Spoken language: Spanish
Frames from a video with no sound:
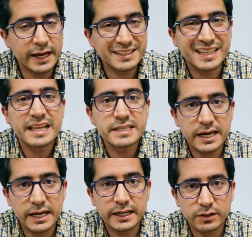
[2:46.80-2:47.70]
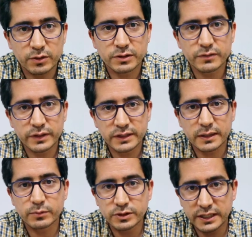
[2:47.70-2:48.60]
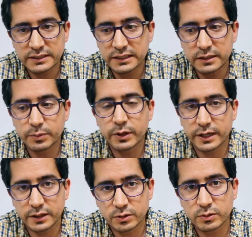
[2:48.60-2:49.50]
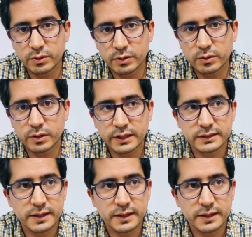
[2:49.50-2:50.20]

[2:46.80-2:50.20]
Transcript: esa es la escala que nos enfrentamos y ese es el tipo de reto con el que